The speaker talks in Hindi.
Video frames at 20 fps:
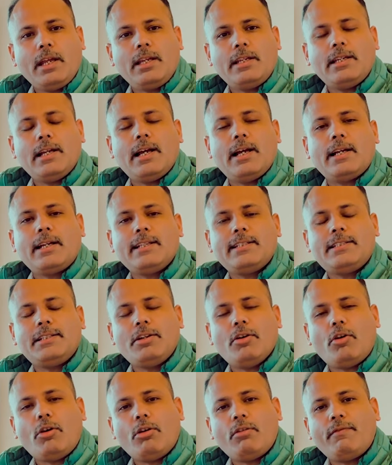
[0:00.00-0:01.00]
या किसी
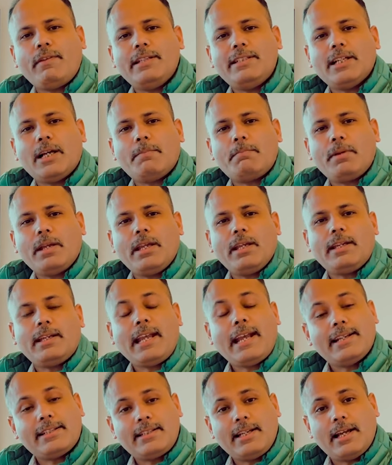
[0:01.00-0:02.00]
और वीज़ा पे
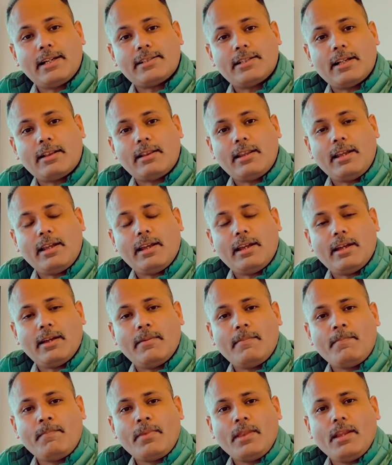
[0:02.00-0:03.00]
कैसे आ सकते हैं